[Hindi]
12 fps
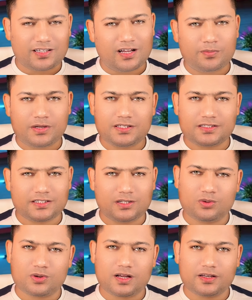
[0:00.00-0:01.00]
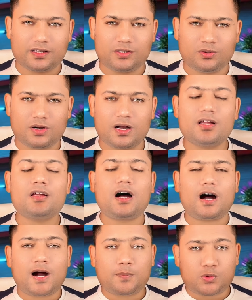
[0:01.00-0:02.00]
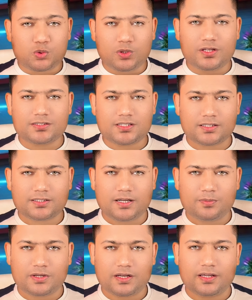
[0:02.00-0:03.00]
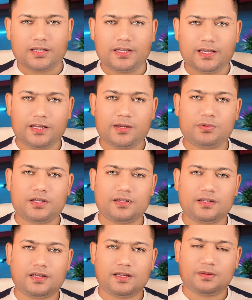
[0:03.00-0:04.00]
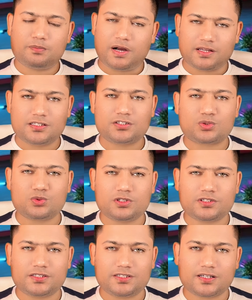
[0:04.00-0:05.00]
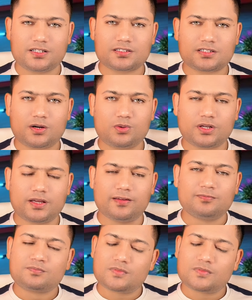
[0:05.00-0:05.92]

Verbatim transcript: कि हाँ भाई ये सेल होगा नहीं होगा आप टूल के साथ काम करें हीलियम टेन है बाकी टूल्स है जंगल स्काउट है